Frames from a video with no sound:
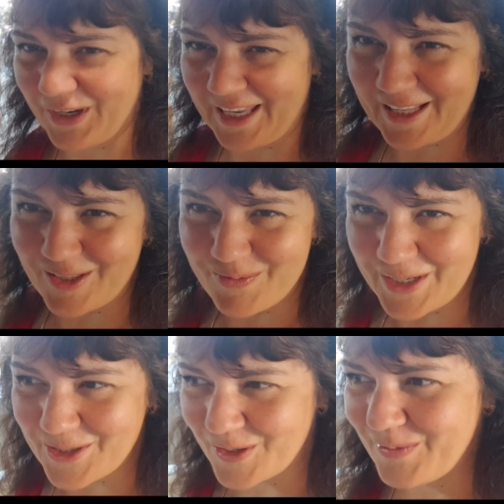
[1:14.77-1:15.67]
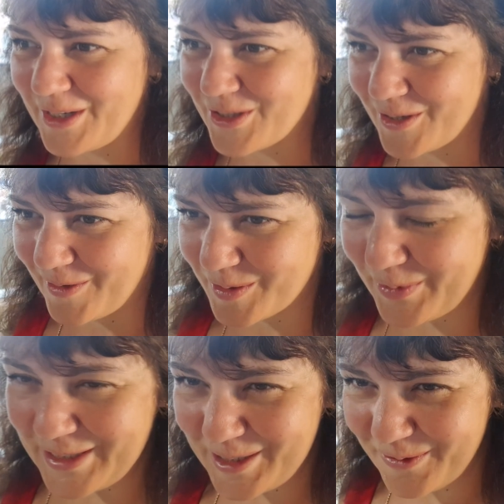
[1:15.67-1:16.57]
приятно. Большое-большое вам
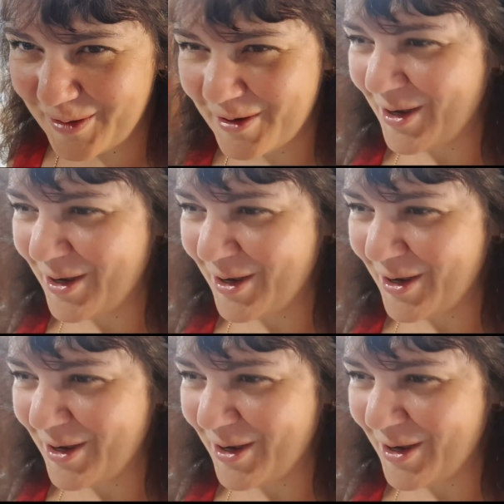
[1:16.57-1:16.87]
спасибо.